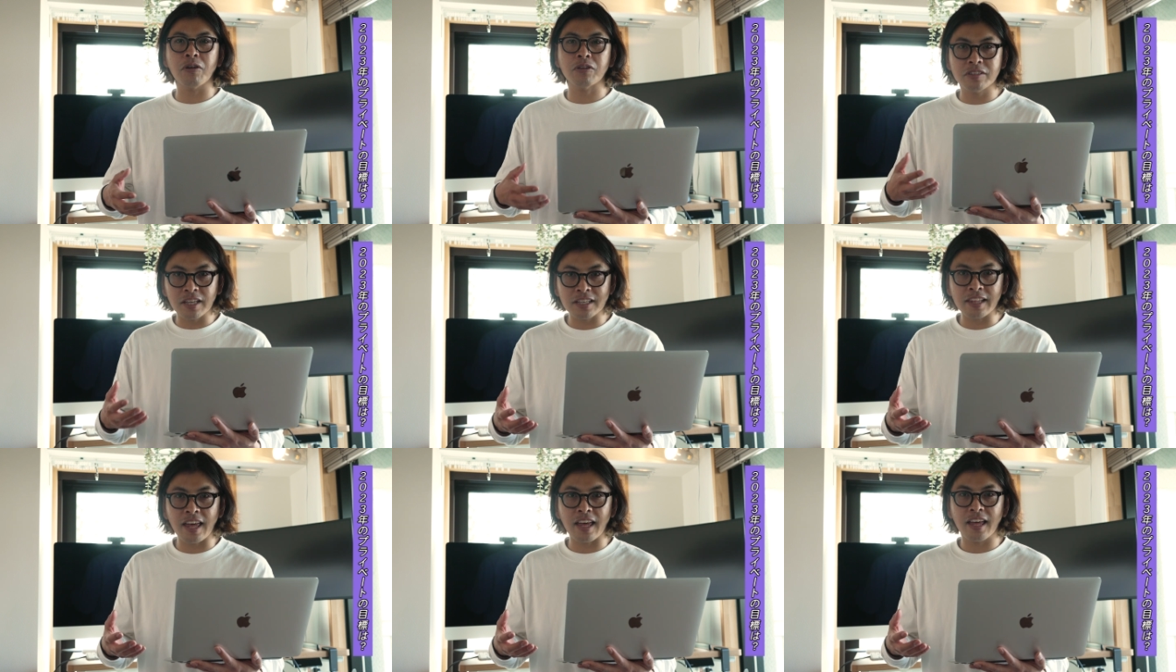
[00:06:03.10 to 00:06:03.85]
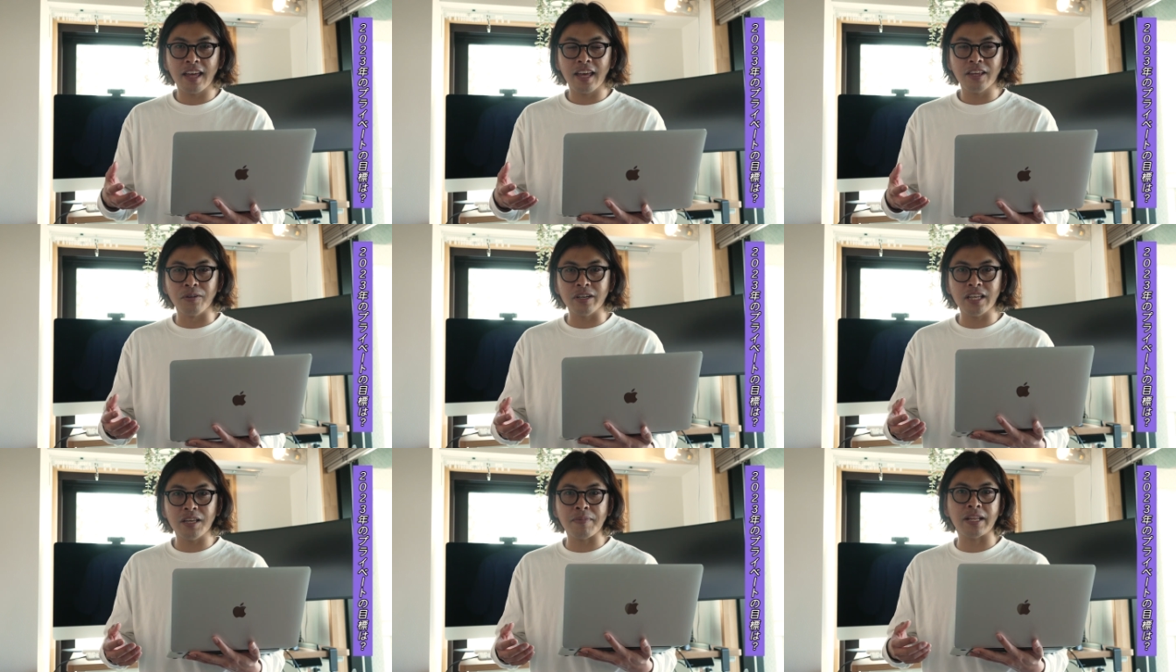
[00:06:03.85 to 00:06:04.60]
力的で、よ
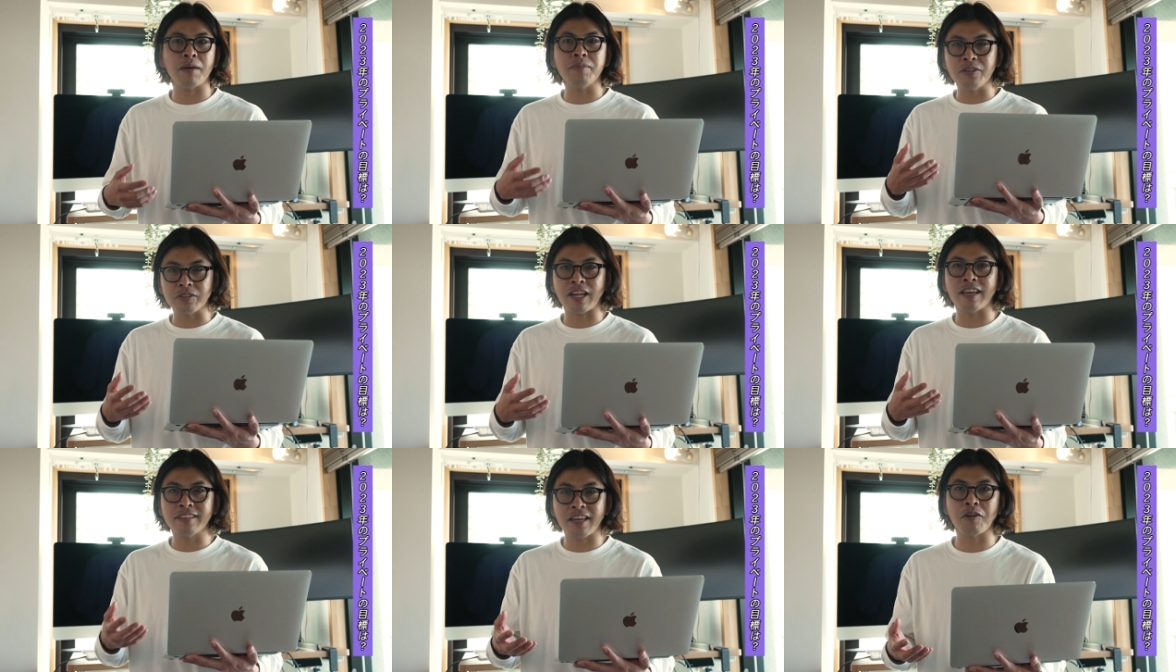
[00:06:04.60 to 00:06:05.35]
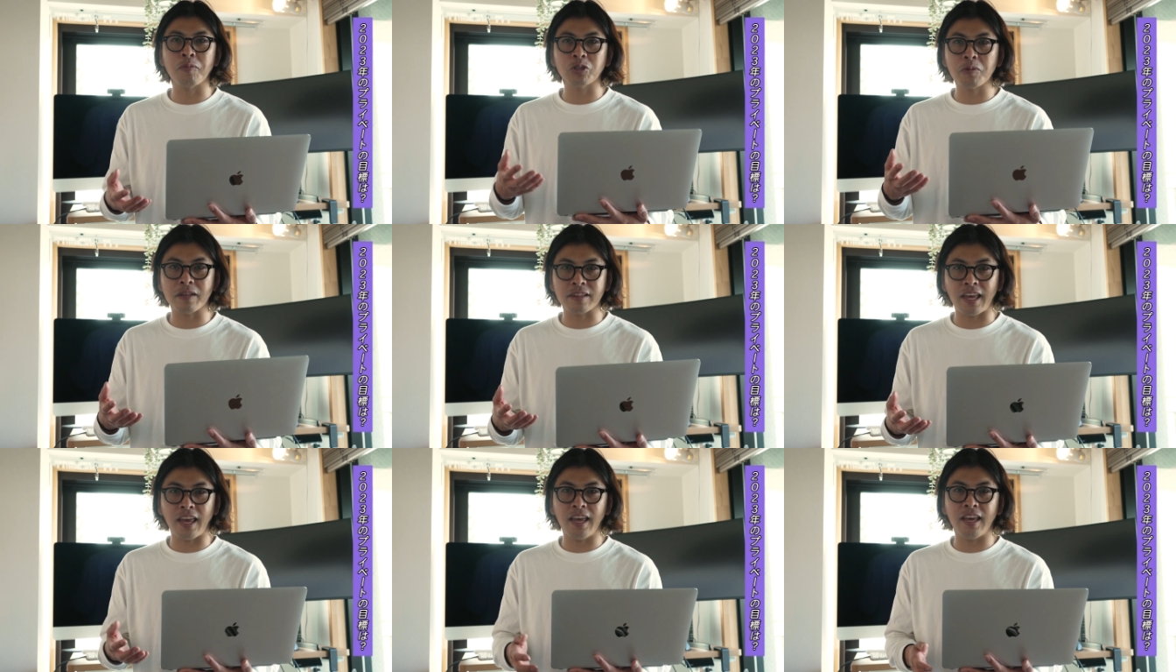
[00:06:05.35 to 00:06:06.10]
りまだ見ぬ体験を求めて、